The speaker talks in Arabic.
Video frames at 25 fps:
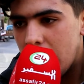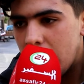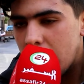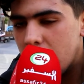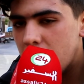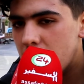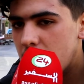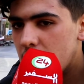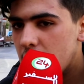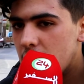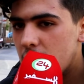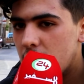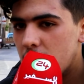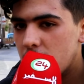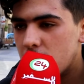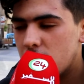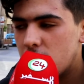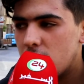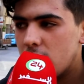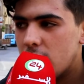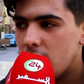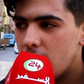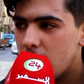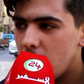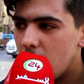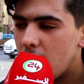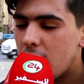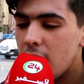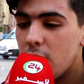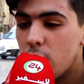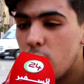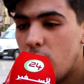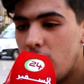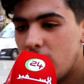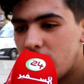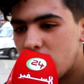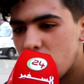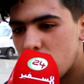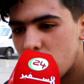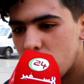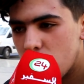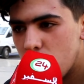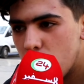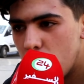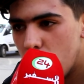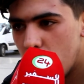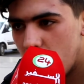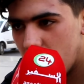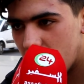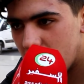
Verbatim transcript: الا الا كان واحد التجمع